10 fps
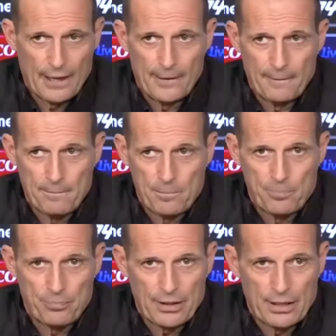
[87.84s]

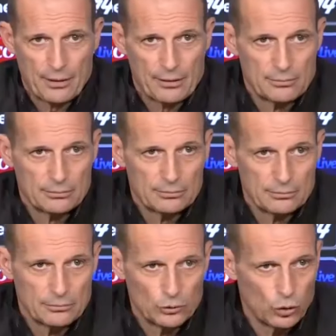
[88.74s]
Ehm,
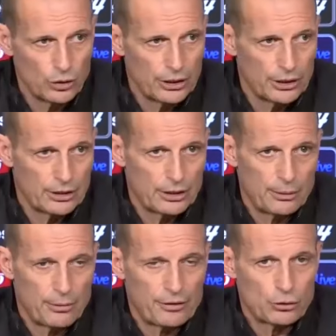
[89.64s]
noi
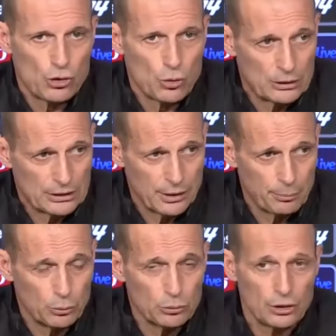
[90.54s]
abbiamo fatto 53
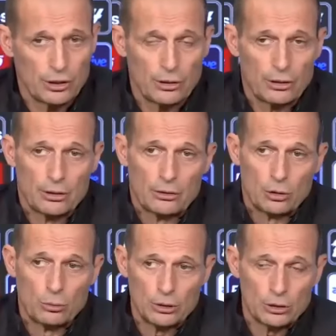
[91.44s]
punti,
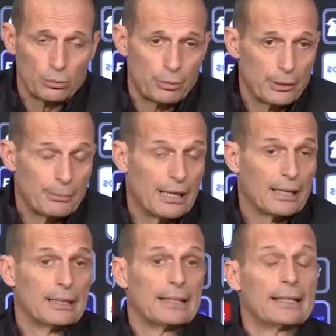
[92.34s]
come ho detto prima,
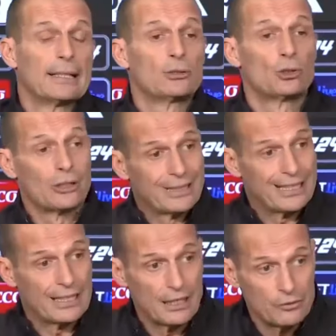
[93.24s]

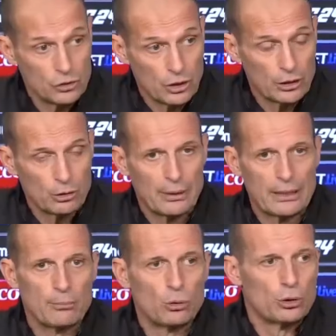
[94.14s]
tornare alla vittoria
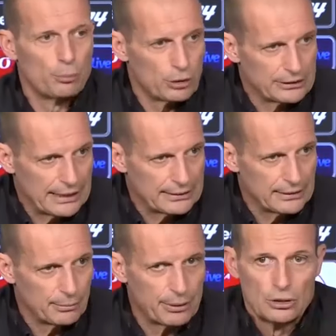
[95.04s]
domani è molto
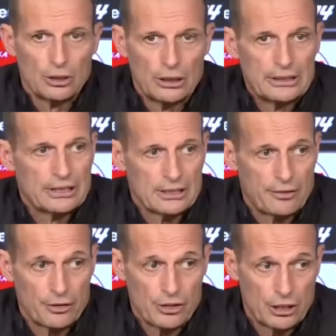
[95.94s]
importante. L'Inter
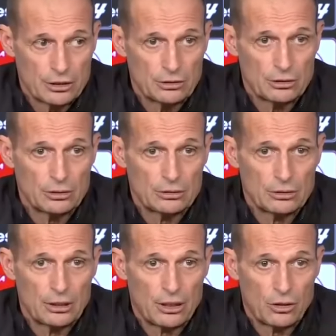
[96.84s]
sta facendo
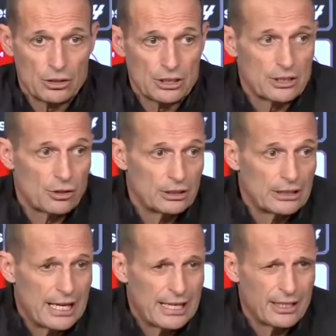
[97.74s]
delle cose
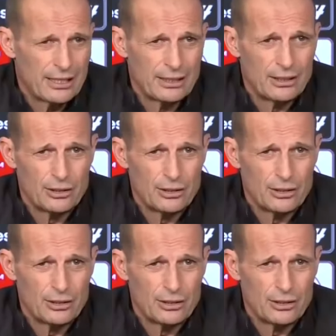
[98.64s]
straordinarie.